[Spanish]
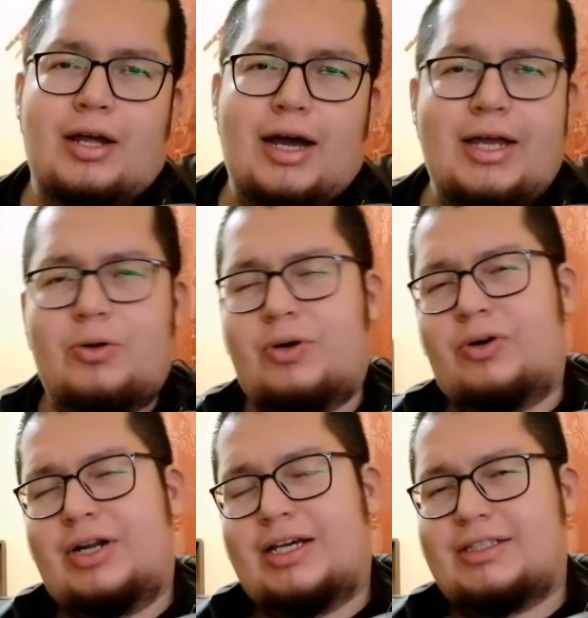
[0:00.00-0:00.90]
hay
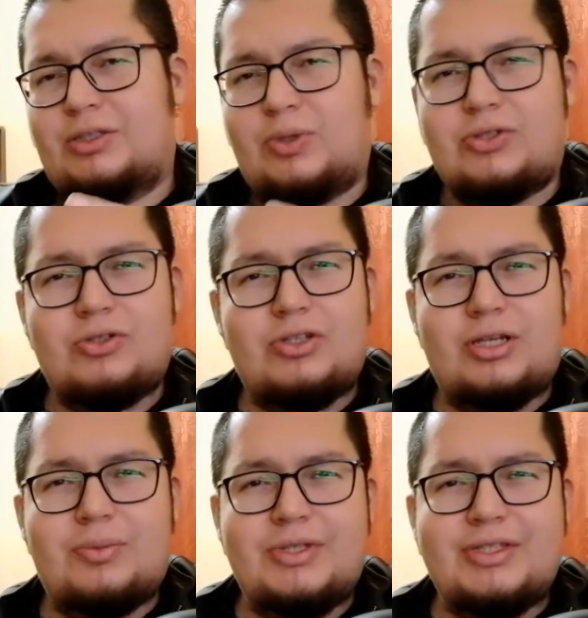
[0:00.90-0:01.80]
una situación
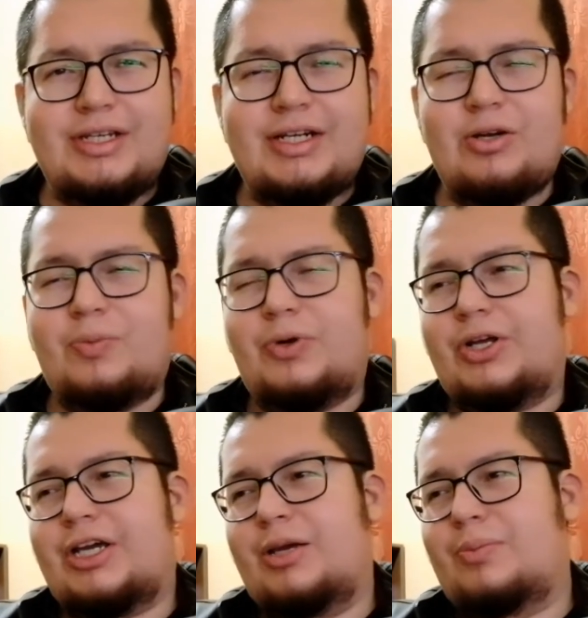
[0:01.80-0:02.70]
de misterio, por
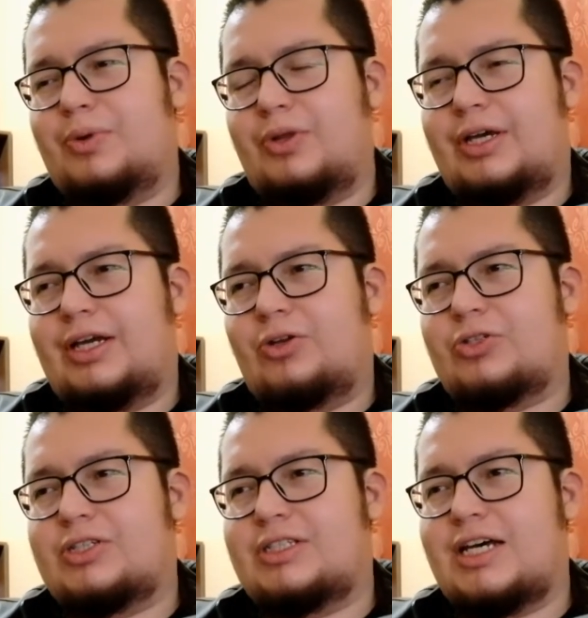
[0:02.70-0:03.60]
ejemplo, de que no
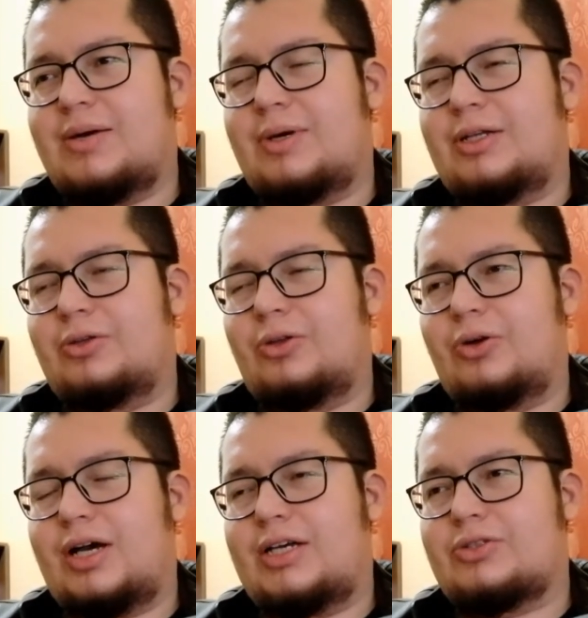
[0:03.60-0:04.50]
se sabe en
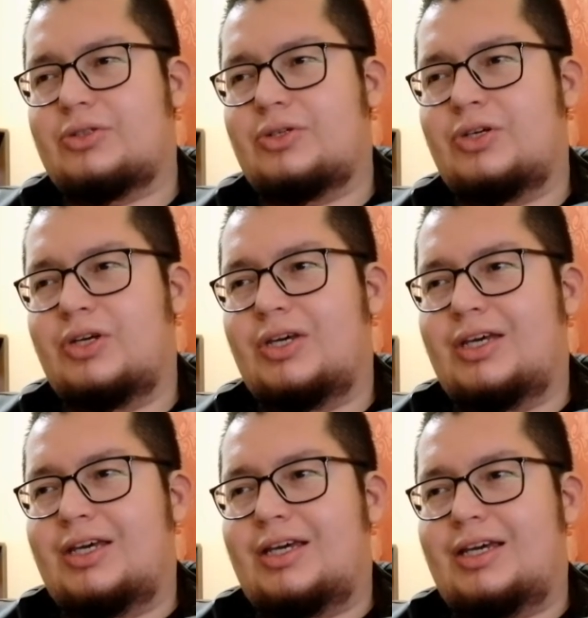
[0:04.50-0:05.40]
todo caso
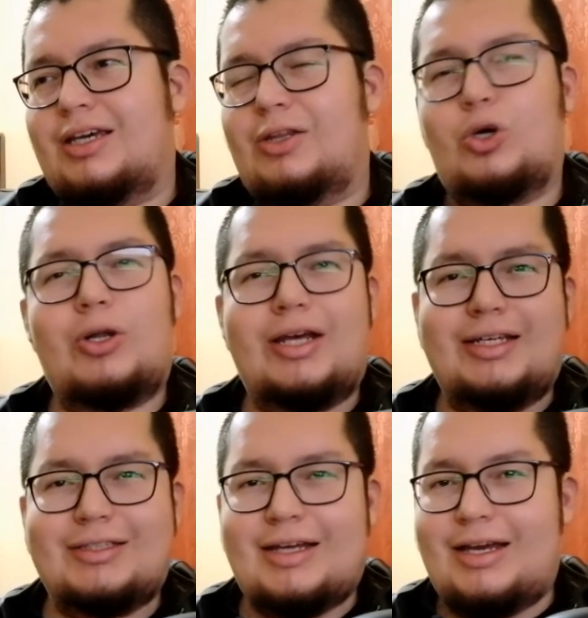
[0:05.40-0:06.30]
eh,
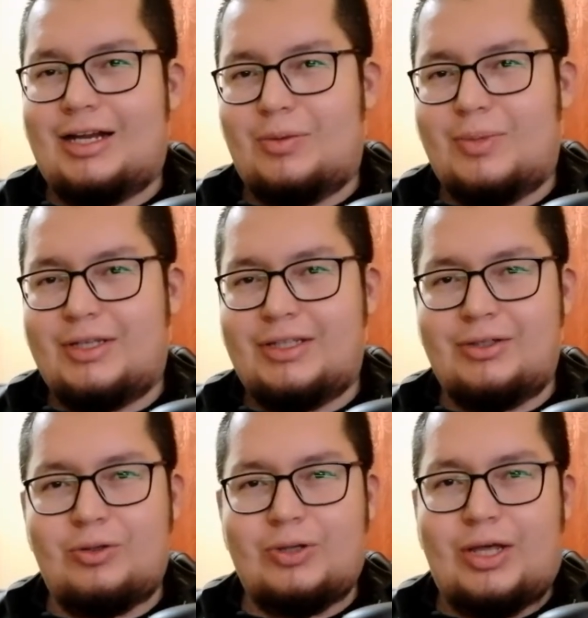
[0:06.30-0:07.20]
dónde está el
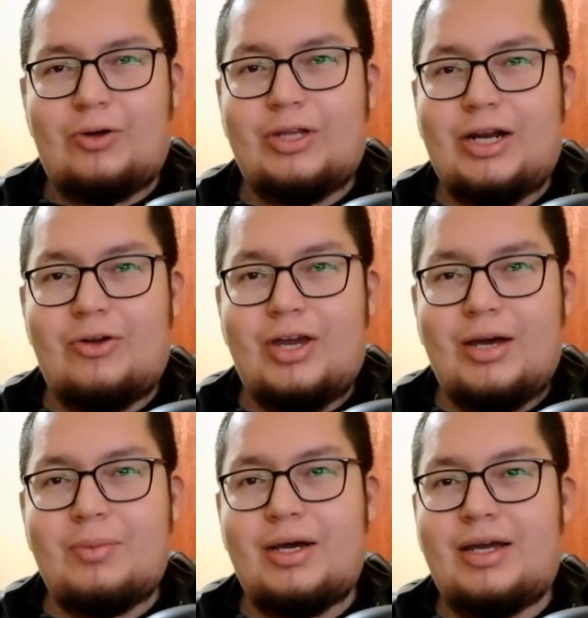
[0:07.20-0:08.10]
metido, de dónde lo
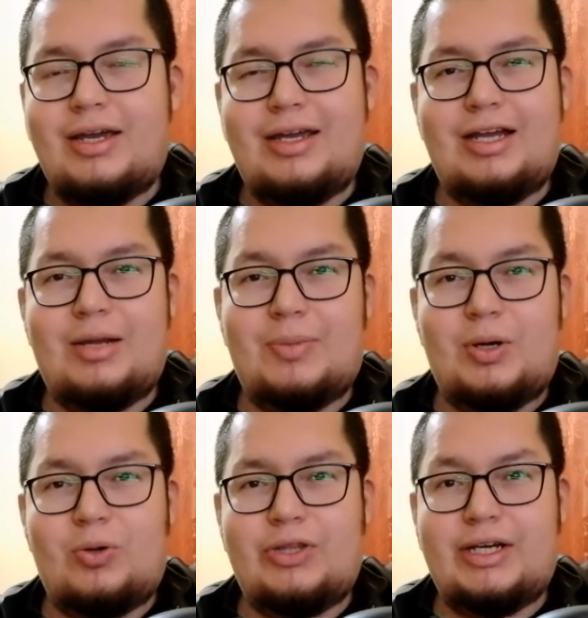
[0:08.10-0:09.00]
llama. Ella le
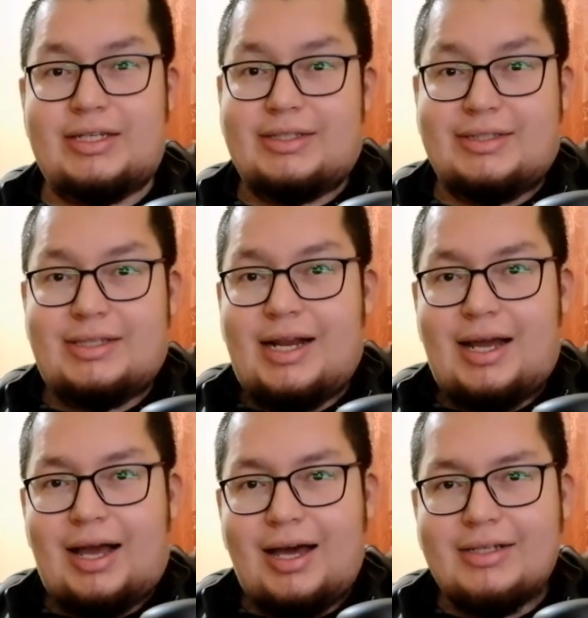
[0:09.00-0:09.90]
pregunta que si está en
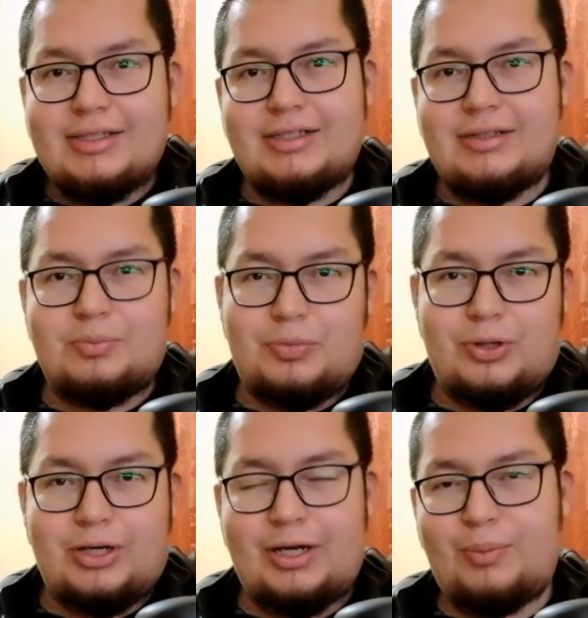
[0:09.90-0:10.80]
la cárcel,
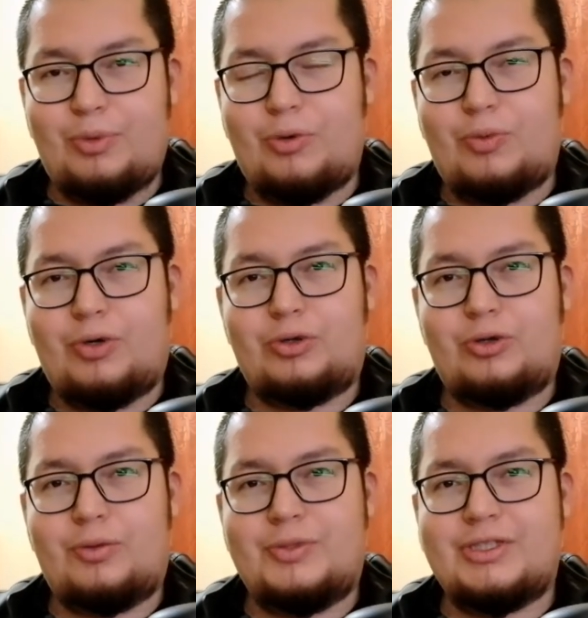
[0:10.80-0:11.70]
por ejemplo, por
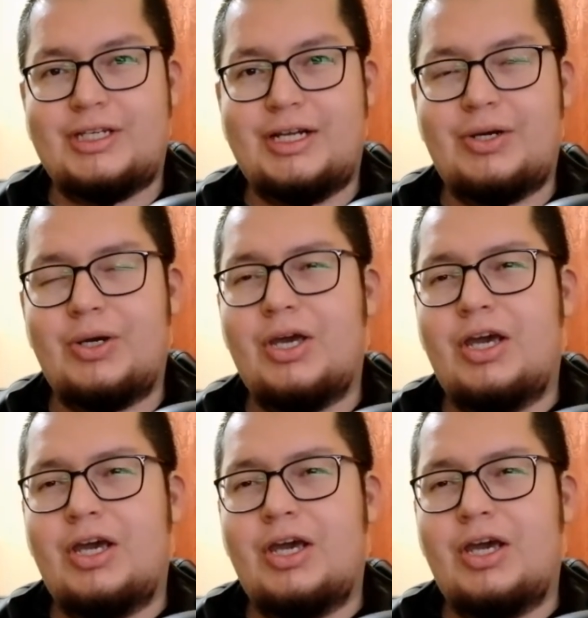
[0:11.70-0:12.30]
todo el misterio.